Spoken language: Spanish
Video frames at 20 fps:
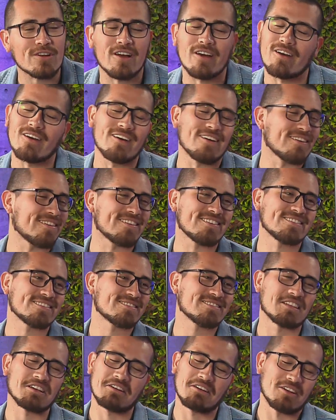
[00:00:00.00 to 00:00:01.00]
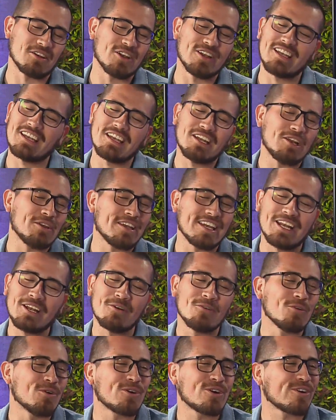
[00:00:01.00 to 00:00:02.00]
No, no, no, ni,
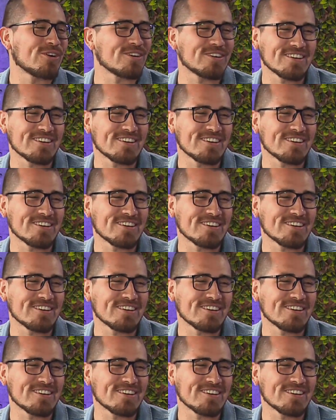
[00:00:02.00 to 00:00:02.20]
lo busco.